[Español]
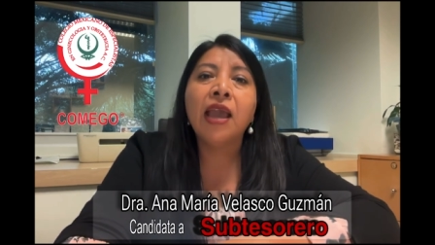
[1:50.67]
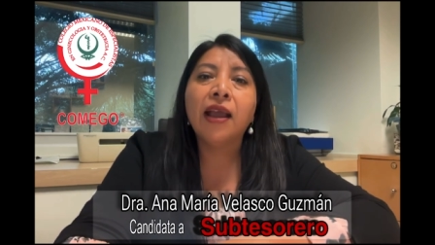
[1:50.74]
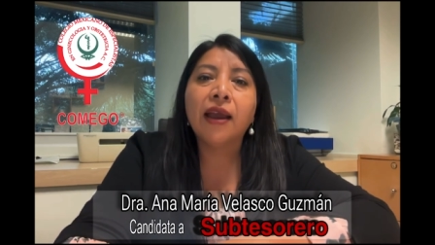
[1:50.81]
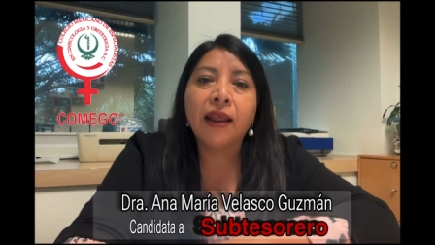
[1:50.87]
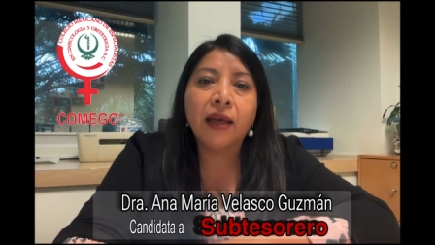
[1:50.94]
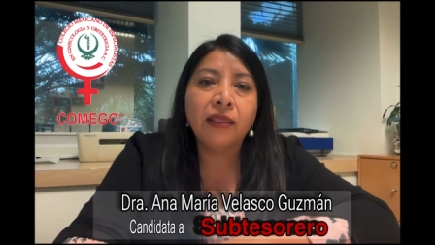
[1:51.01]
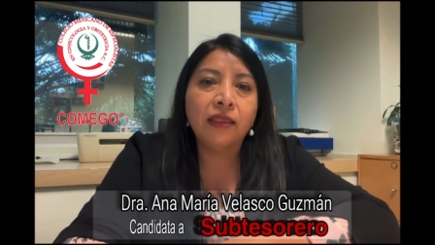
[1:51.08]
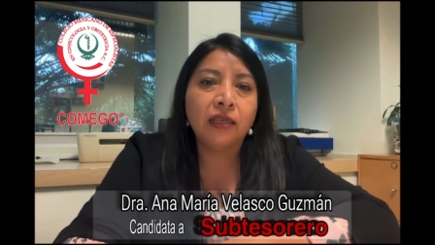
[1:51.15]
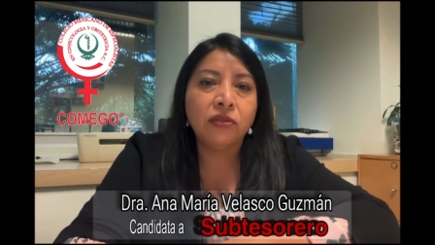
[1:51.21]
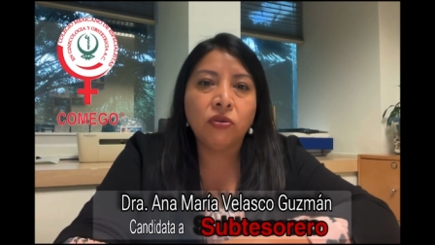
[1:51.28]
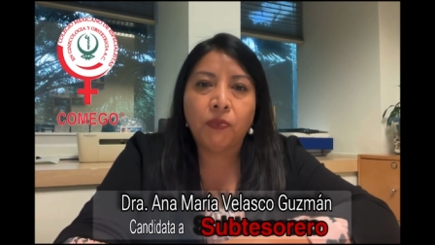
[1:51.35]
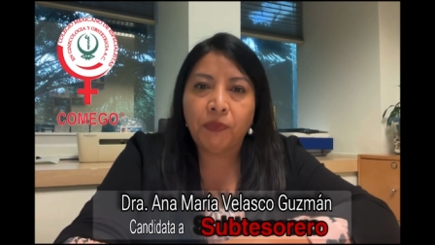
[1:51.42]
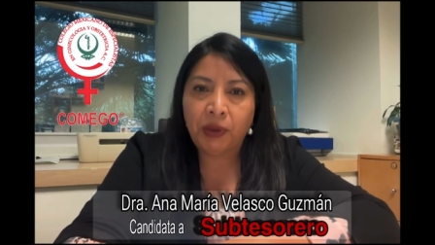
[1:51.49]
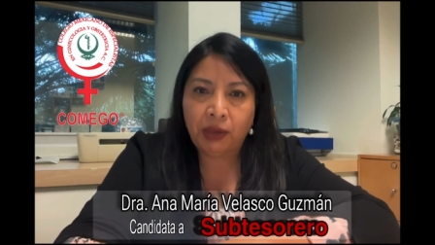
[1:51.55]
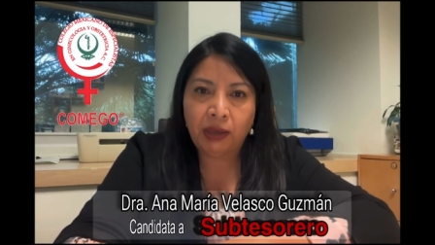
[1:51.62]
grandes
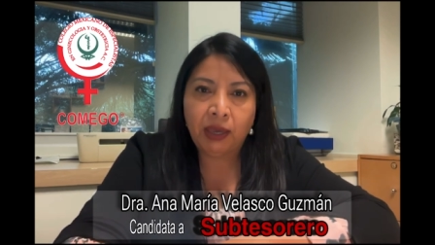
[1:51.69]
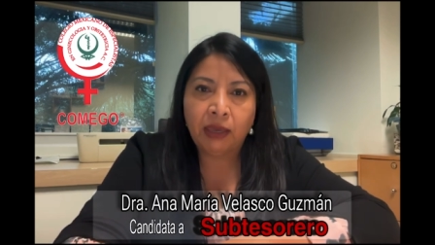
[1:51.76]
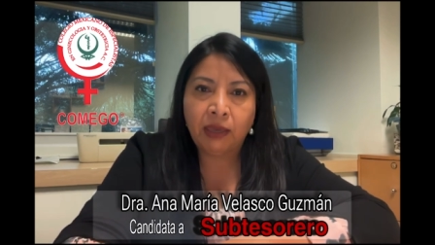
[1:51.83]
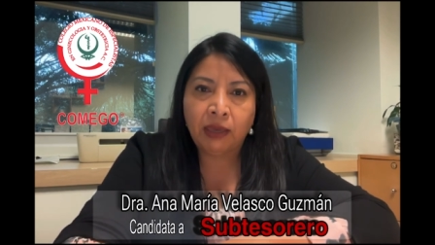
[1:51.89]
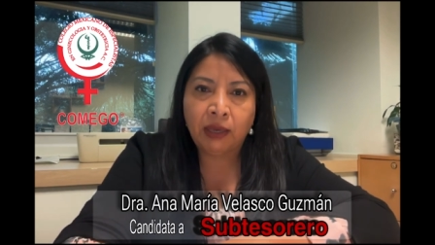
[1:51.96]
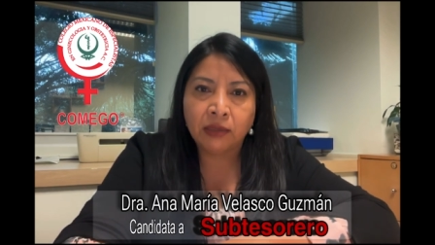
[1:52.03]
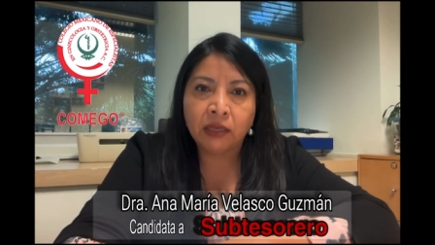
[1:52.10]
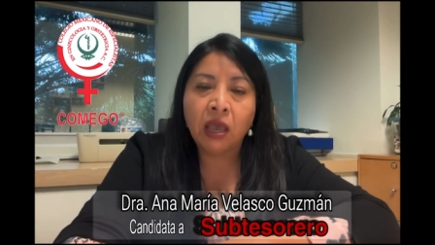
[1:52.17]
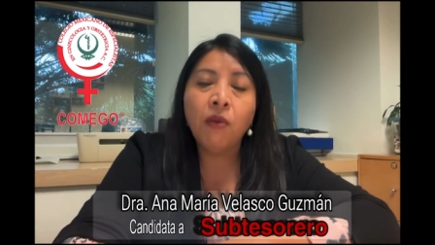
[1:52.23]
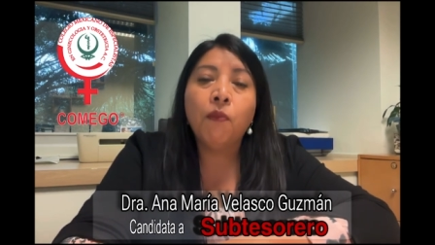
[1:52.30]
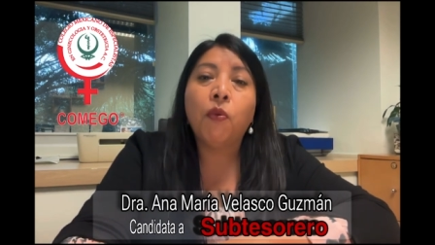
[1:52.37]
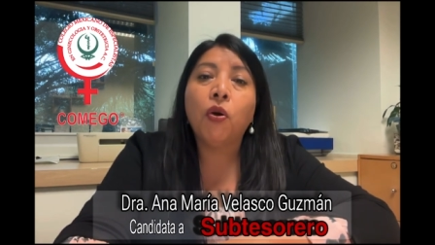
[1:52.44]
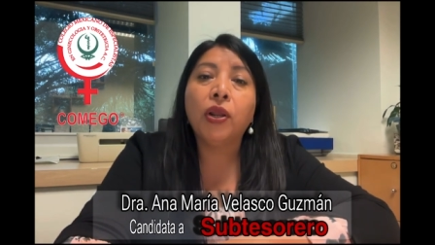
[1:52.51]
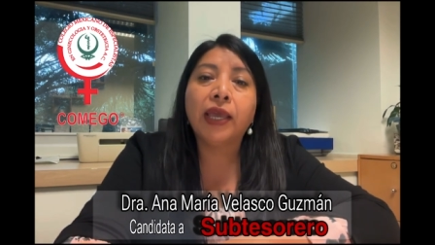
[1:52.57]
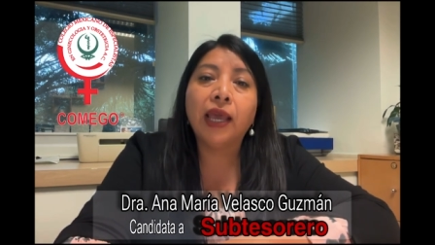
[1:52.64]
o pequeñas,
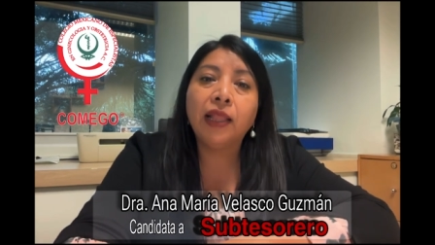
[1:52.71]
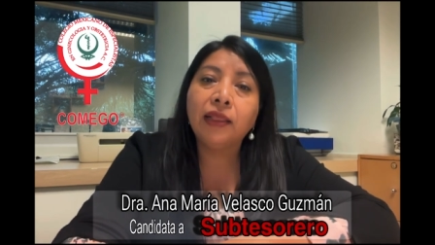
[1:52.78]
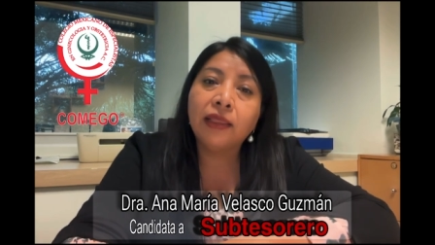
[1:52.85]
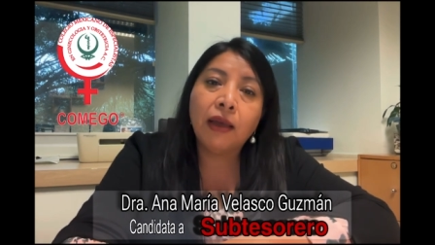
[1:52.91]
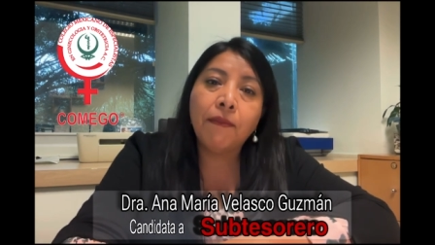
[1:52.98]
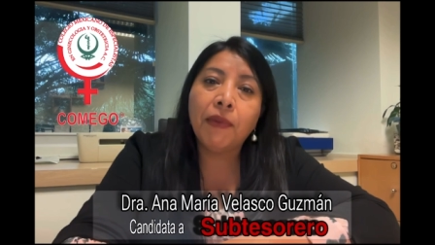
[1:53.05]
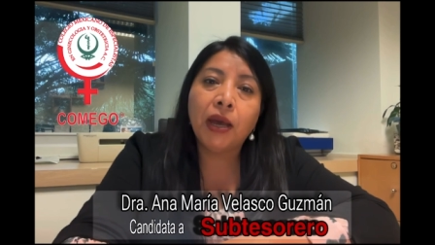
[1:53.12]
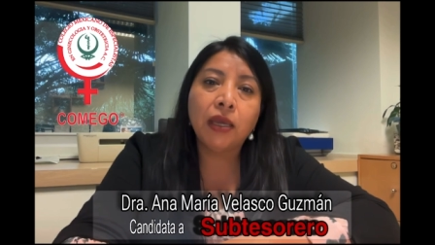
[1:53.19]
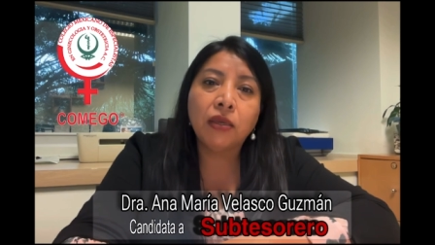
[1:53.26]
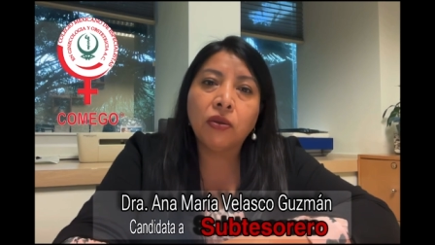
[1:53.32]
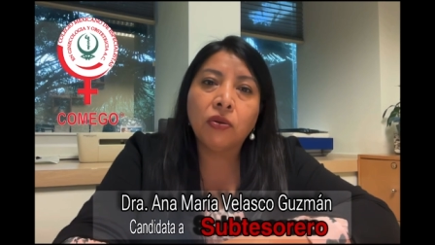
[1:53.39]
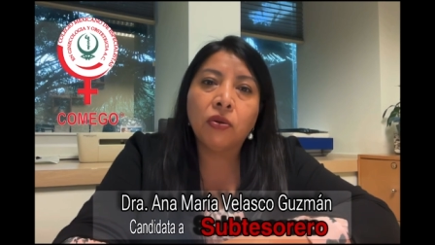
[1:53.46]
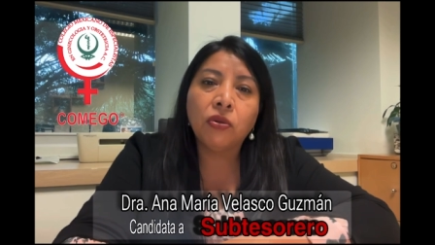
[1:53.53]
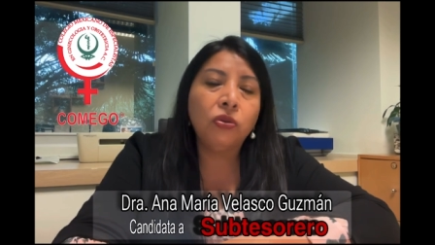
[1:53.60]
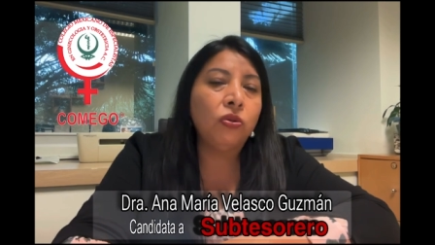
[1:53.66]
porque el
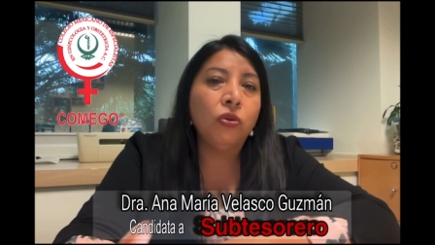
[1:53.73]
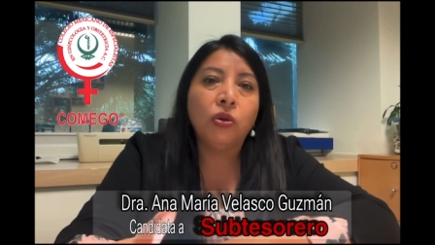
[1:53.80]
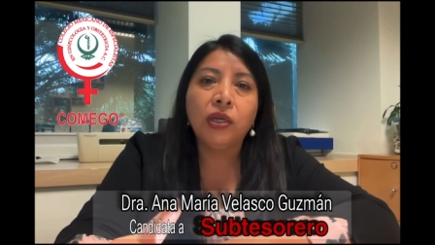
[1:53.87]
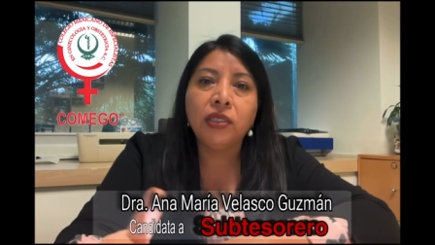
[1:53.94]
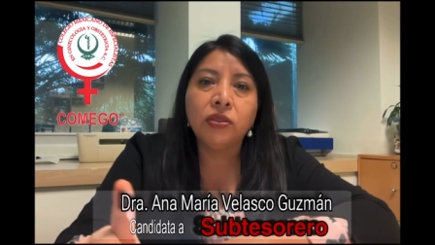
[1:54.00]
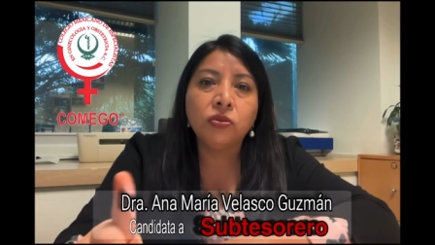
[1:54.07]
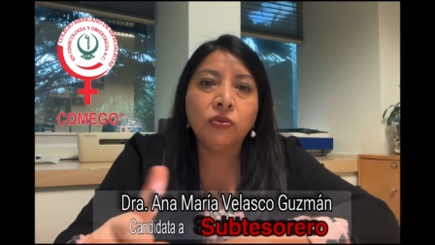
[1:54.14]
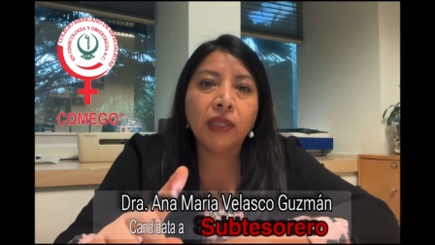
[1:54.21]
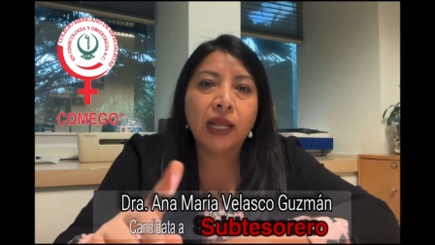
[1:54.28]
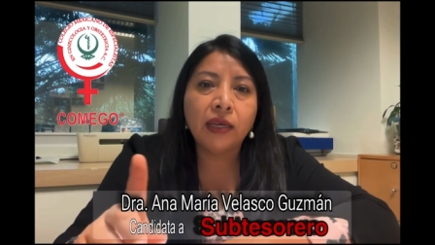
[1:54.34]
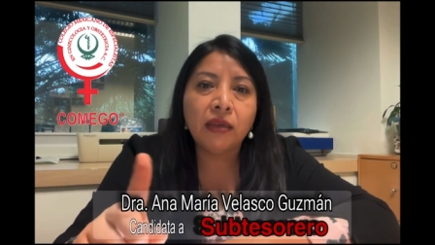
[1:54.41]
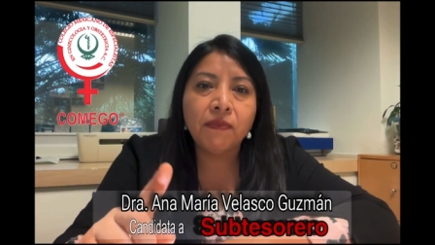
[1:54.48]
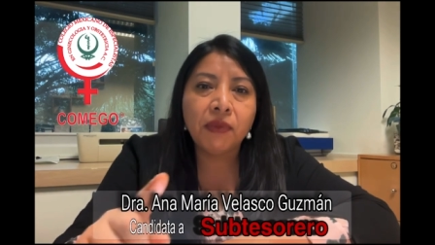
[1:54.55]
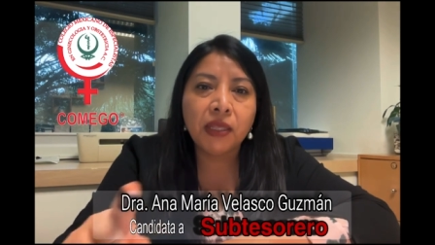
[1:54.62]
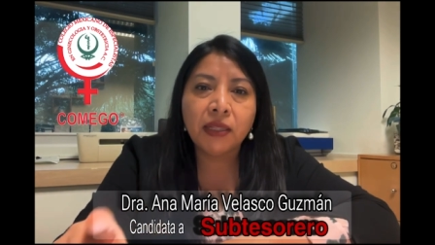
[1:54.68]
tamaño no es una
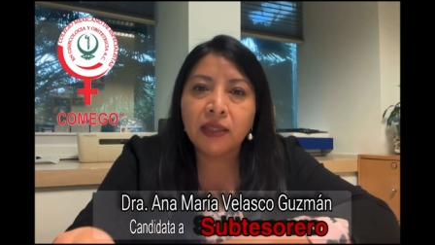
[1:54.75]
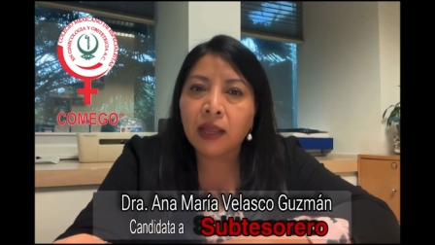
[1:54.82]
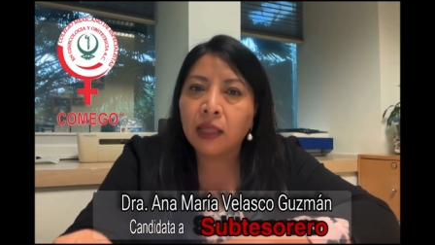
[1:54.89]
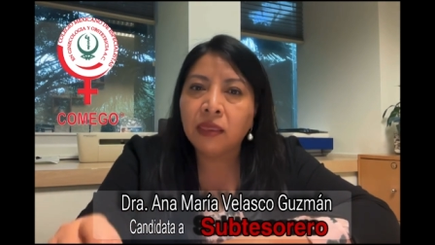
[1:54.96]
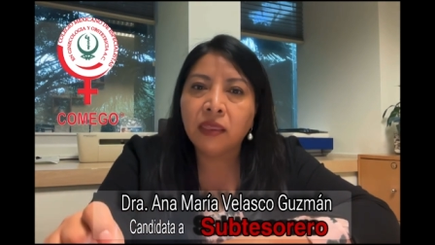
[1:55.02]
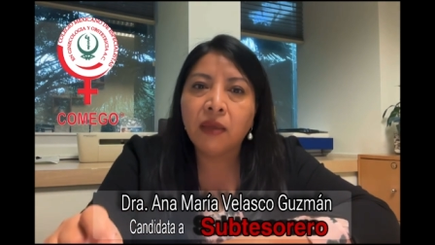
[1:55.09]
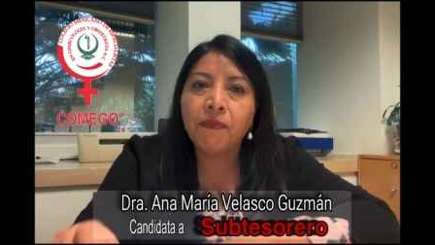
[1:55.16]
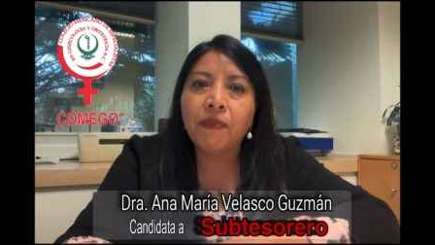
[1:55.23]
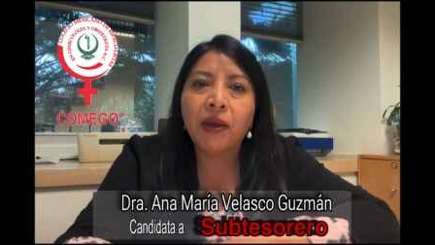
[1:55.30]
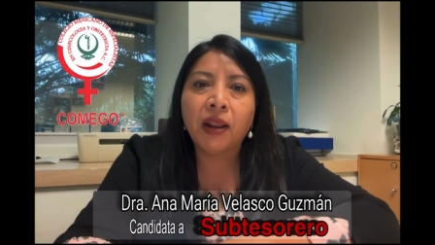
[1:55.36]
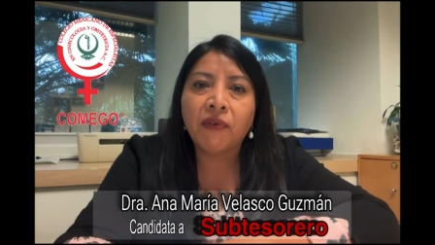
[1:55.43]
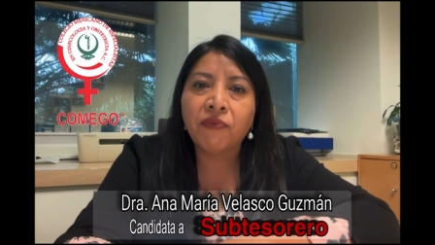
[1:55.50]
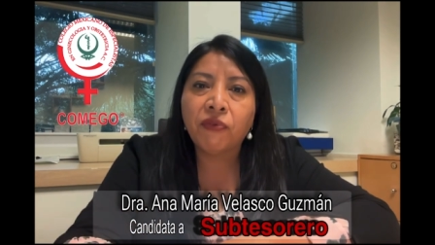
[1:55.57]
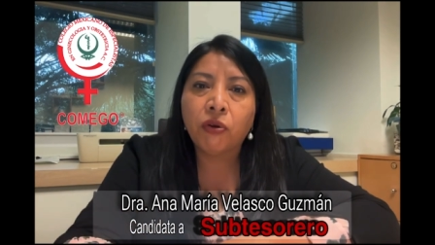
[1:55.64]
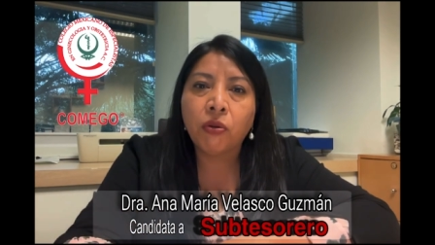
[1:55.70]
limitante
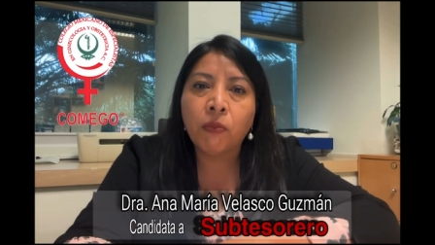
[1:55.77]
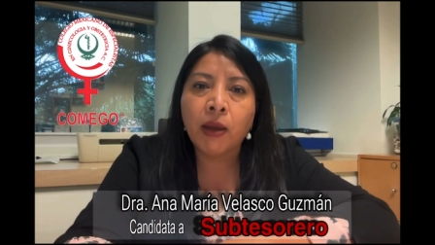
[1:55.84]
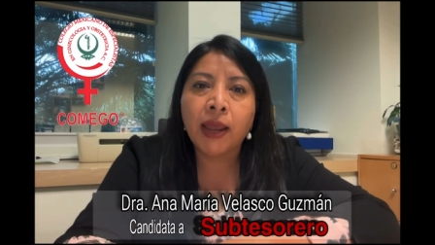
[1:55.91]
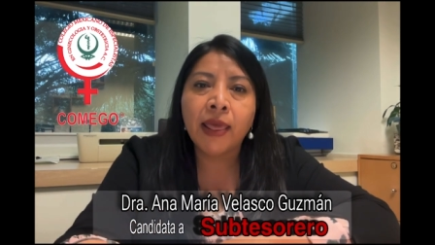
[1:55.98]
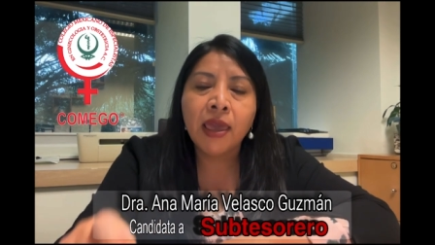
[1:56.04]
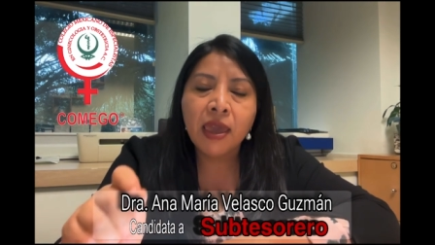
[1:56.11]
para formar